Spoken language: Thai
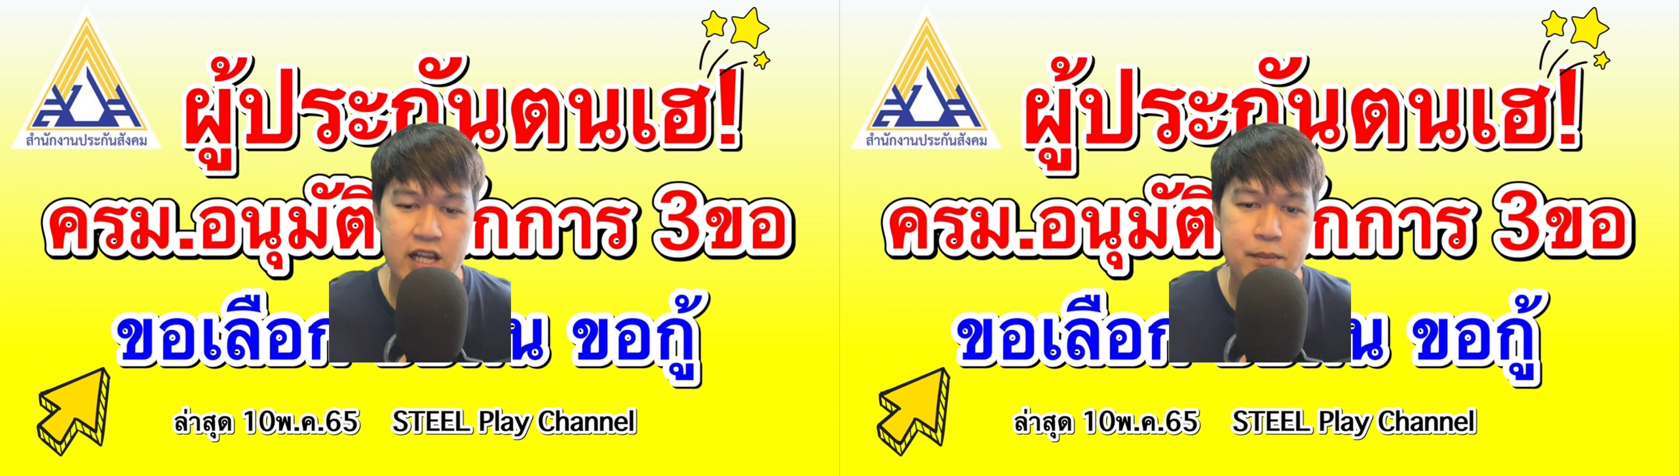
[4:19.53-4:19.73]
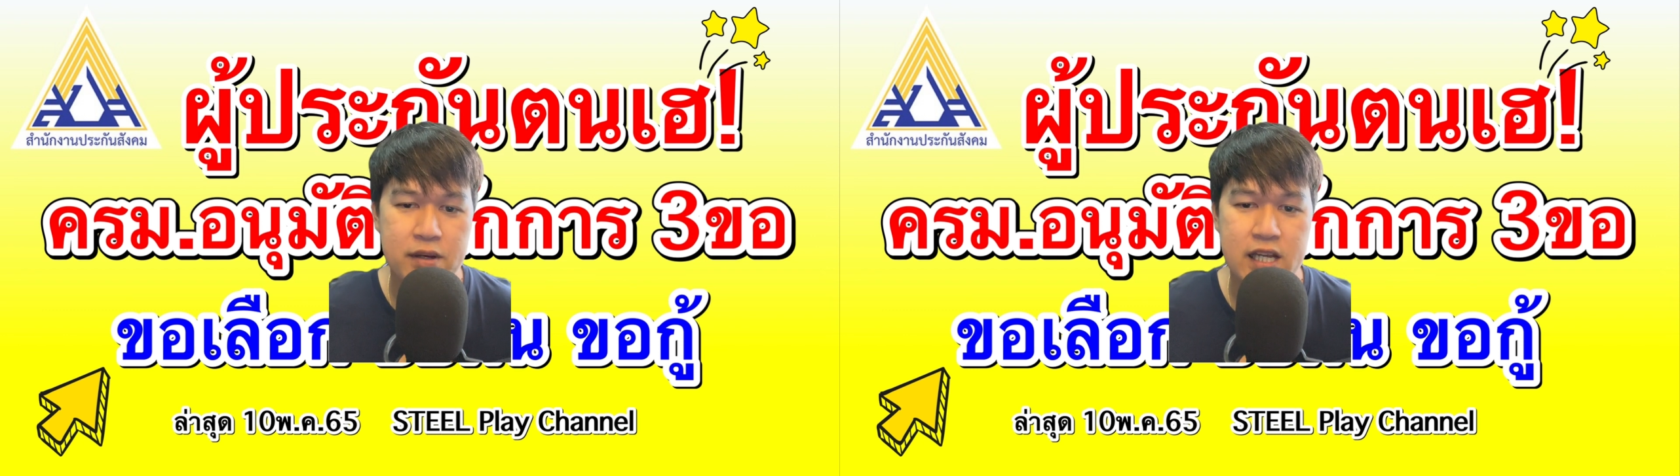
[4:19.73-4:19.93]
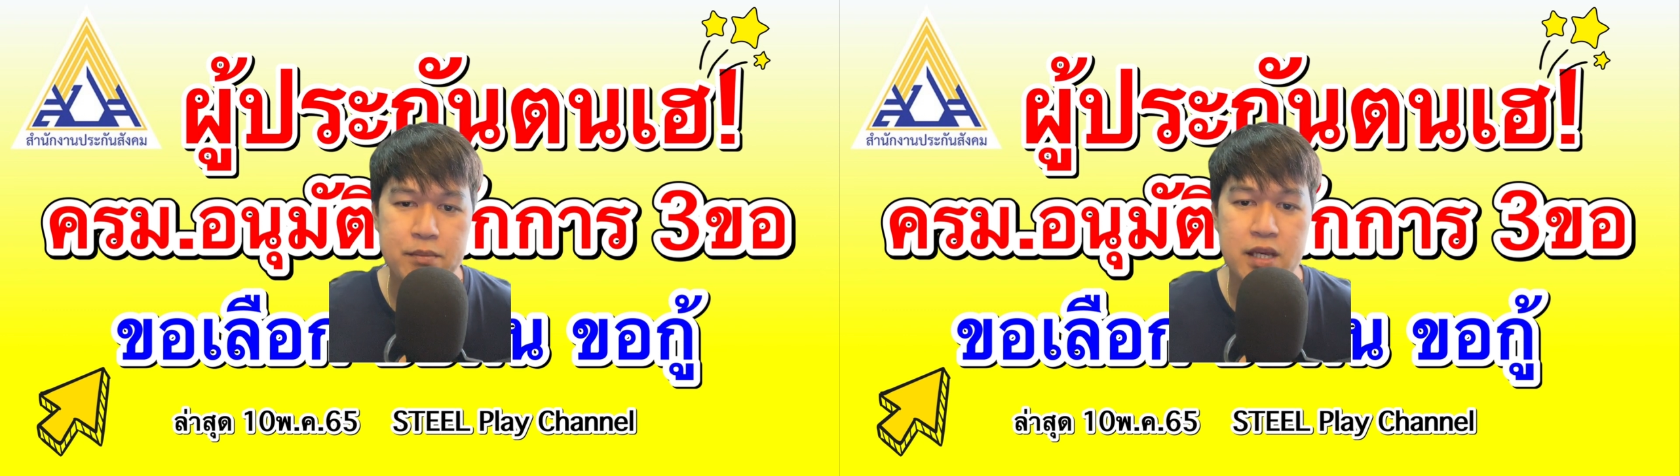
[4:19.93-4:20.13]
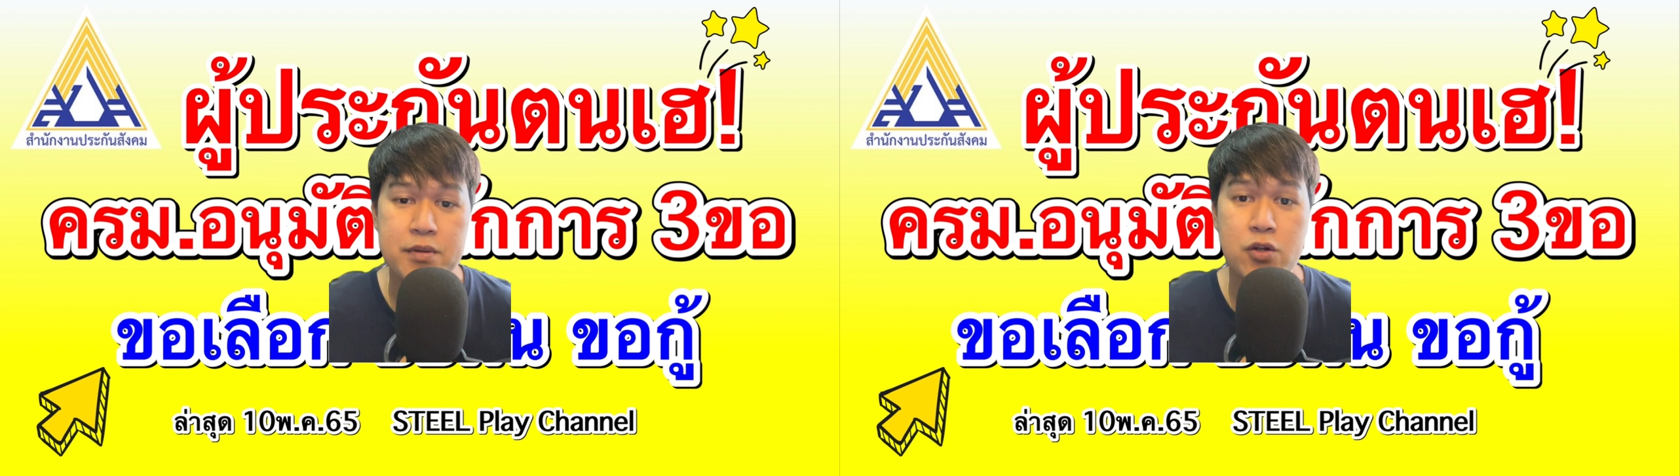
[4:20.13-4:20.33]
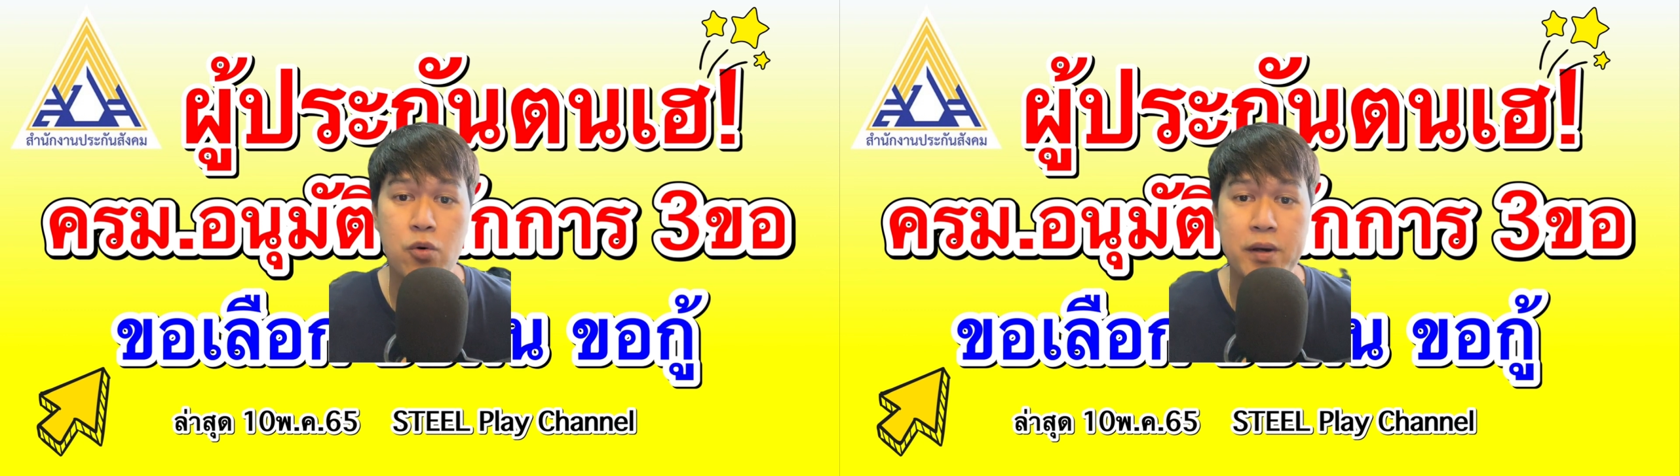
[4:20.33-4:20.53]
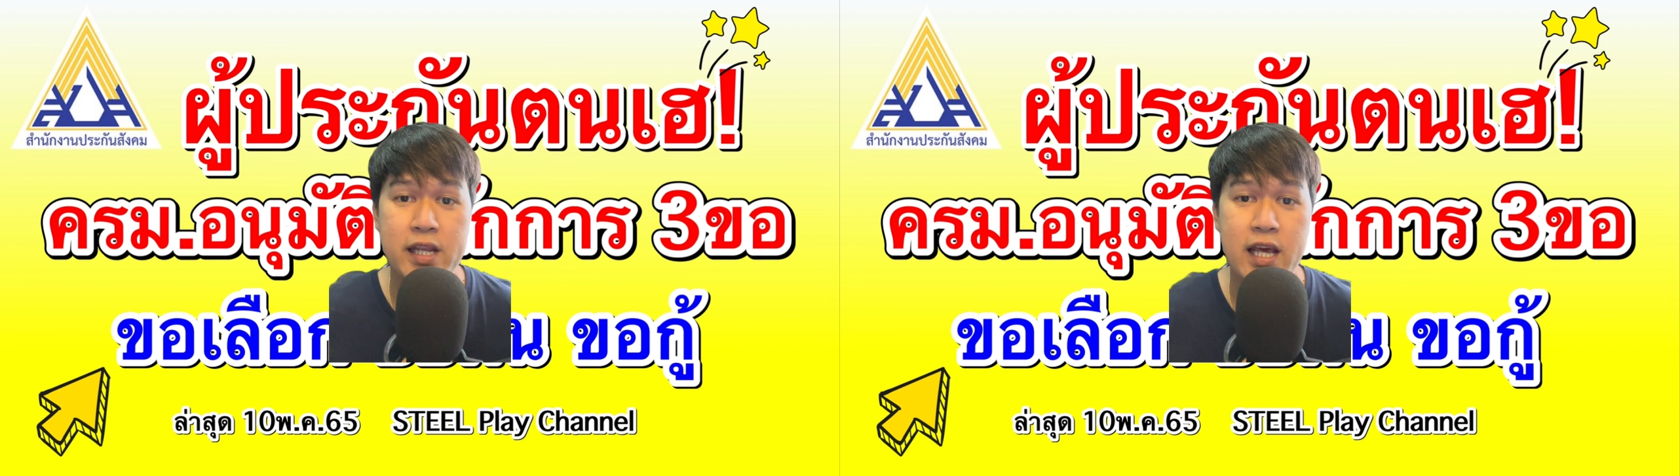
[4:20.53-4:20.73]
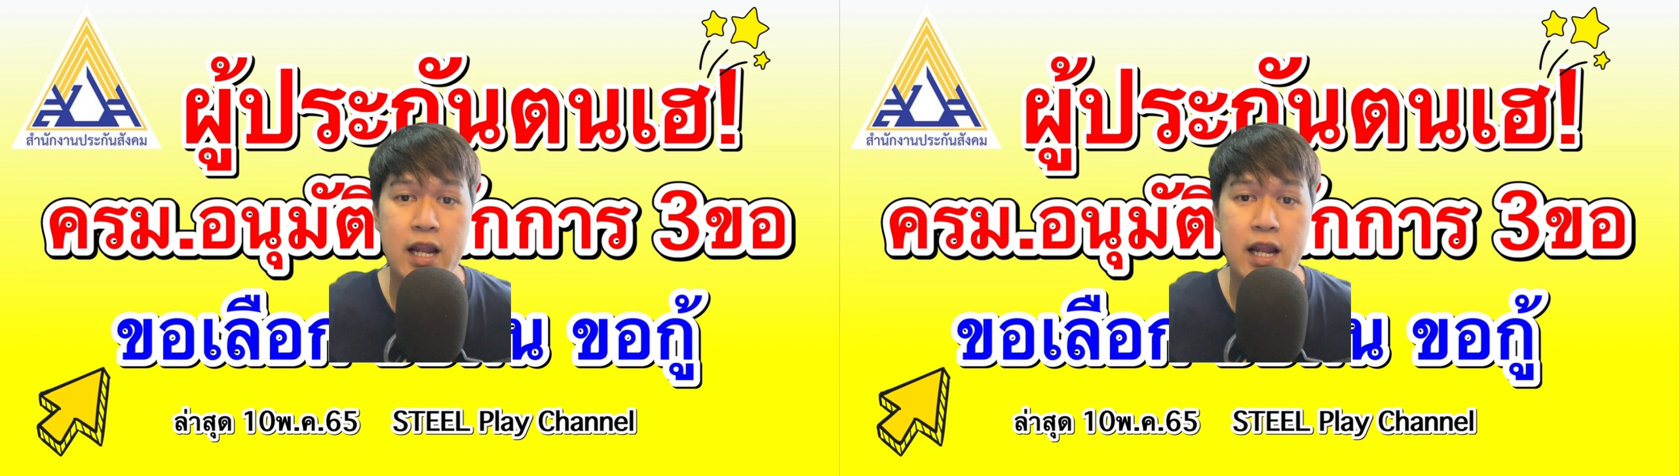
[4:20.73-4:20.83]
รีบมาทำคลิปสรุปให้ได้